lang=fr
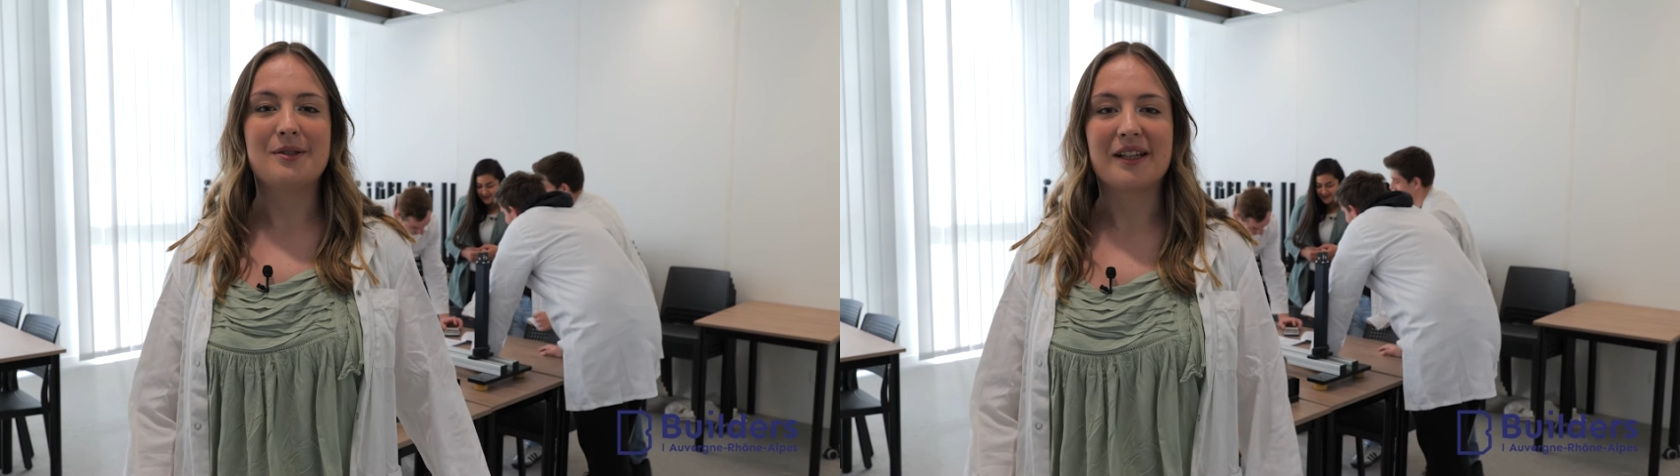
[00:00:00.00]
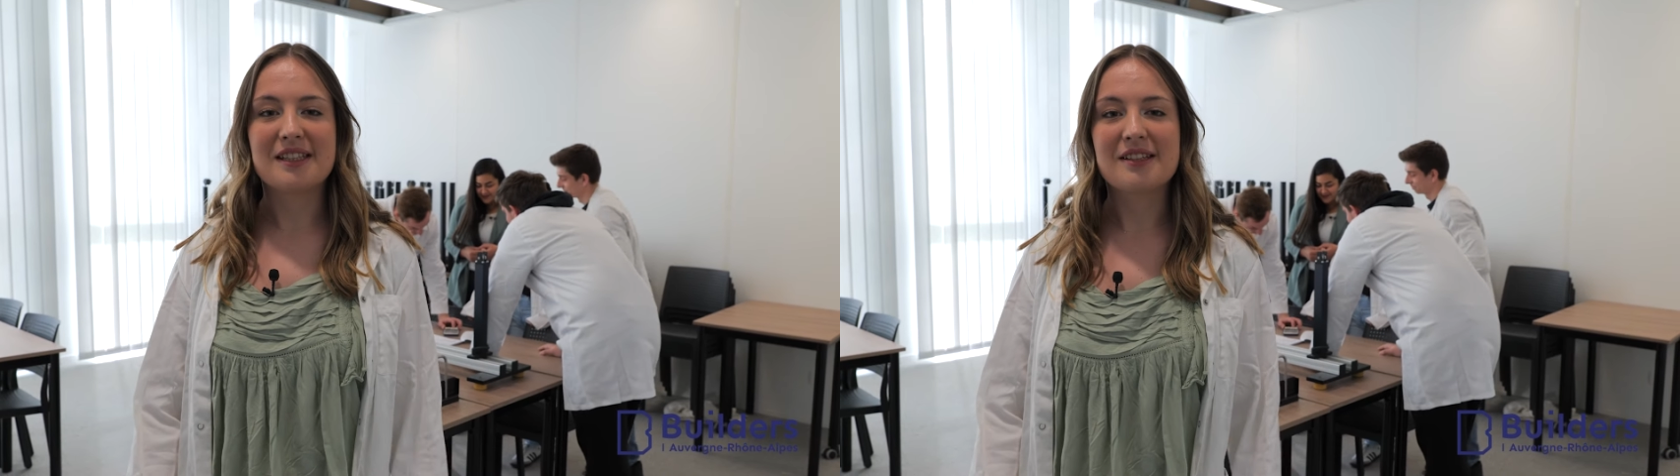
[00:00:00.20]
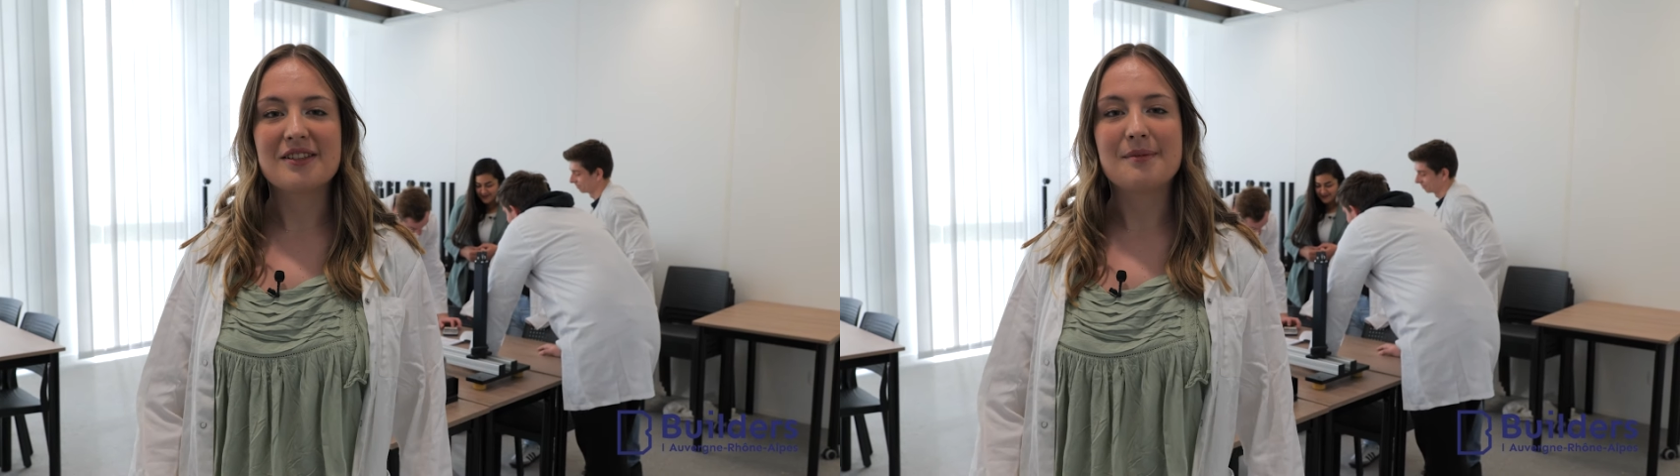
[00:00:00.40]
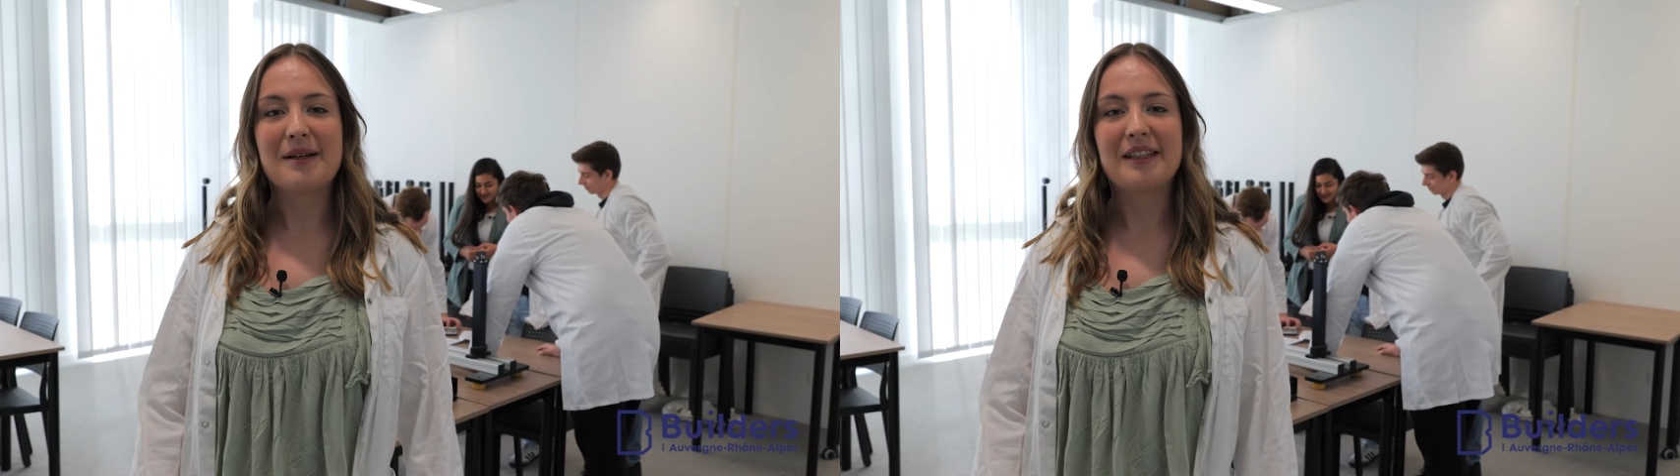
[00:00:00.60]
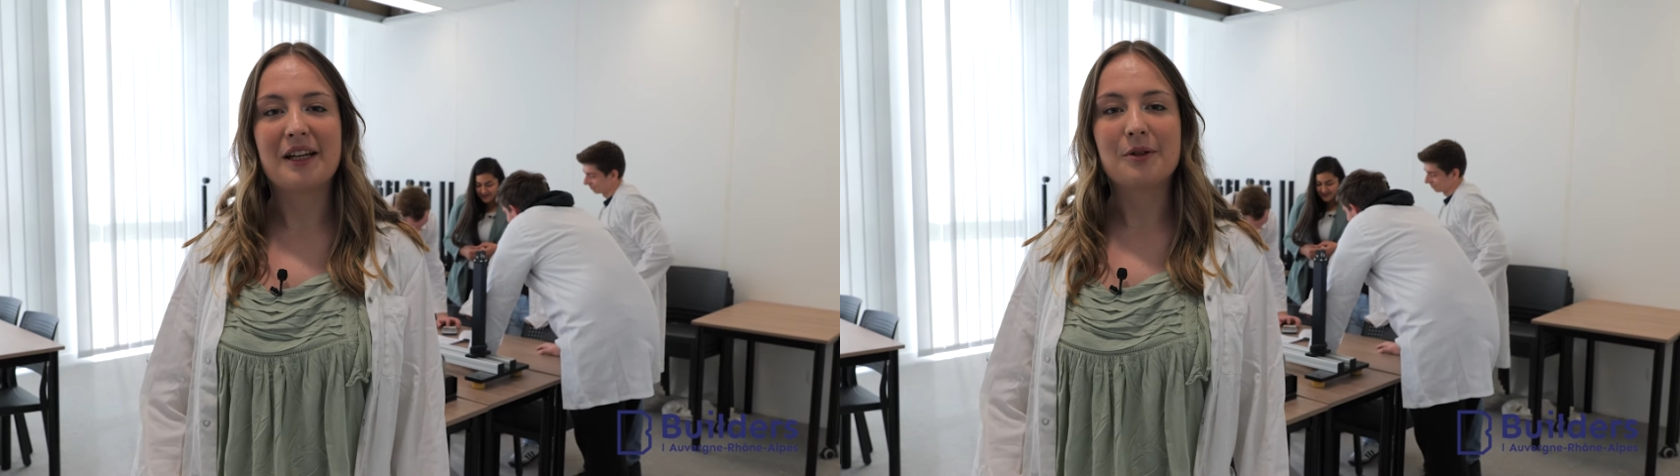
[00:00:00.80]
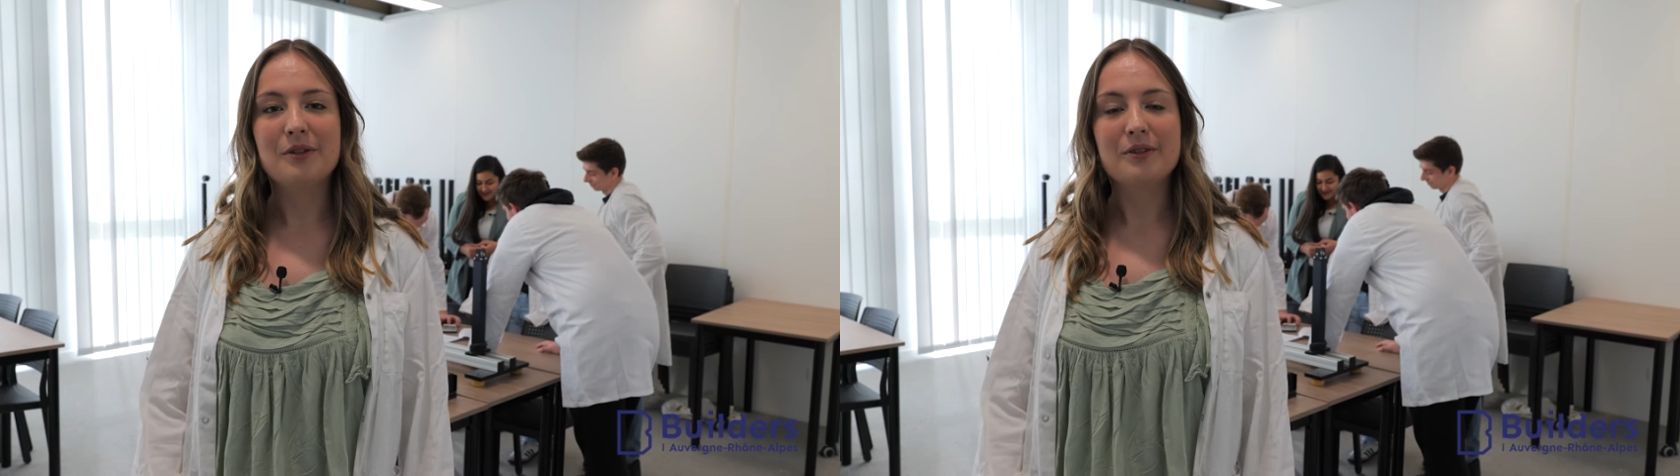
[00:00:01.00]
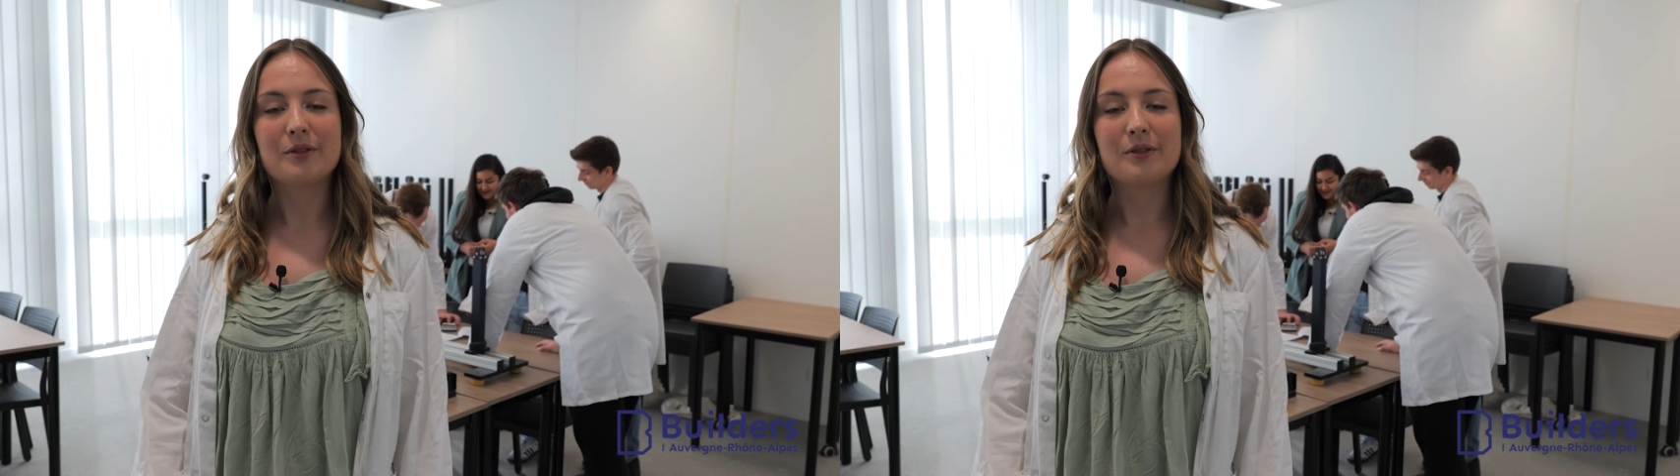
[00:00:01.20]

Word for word: de résistance des matériaux.